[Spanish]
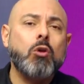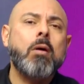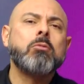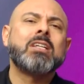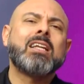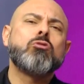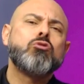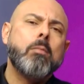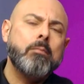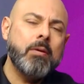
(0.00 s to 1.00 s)
Hoy vamos a tener
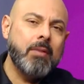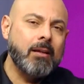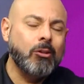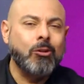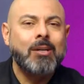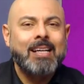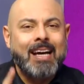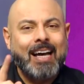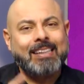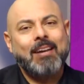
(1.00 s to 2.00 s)
un rompimiento
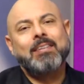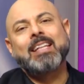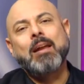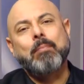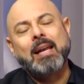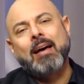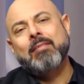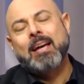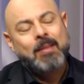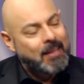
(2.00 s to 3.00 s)
a través de la
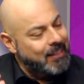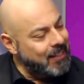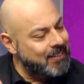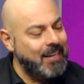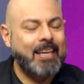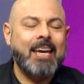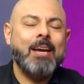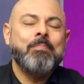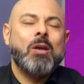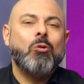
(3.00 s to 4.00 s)
palabra y sé
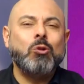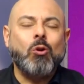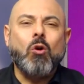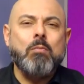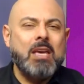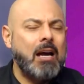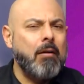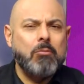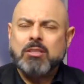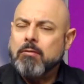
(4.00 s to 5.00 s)
que junto con mi hija
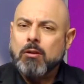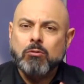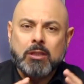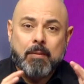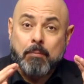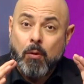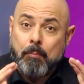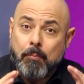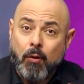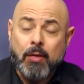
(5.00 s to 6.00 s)
vamos a vivir un tiempo
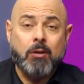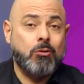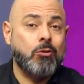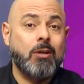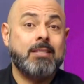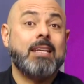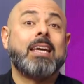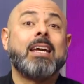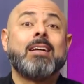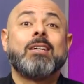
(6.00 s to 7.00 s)
poderoso, así
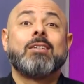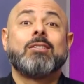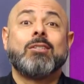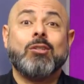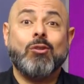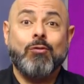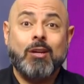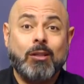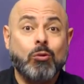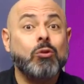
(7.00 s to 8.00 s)
que si yo
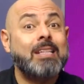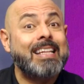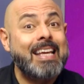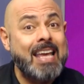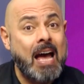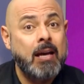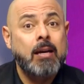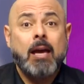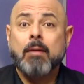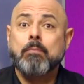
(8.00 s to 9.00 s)
fuera tú, desde ya
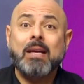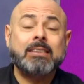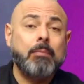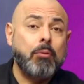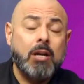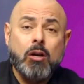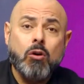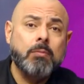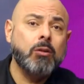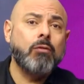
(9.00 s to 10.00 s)
empieza a poner el
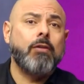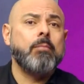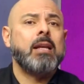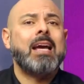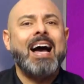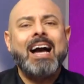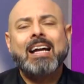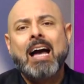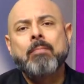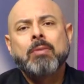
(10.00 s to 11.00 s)
nombre de tu familia
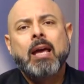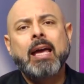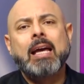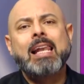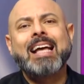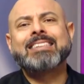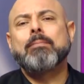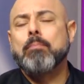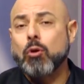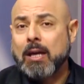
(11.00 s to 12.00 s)
acá en
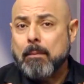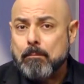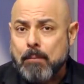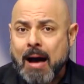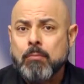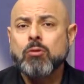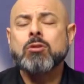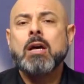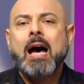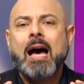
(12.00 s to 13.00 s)
enlaces porque
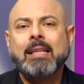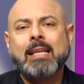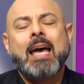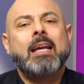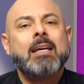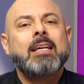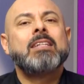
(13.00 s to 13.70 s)
vamos a traer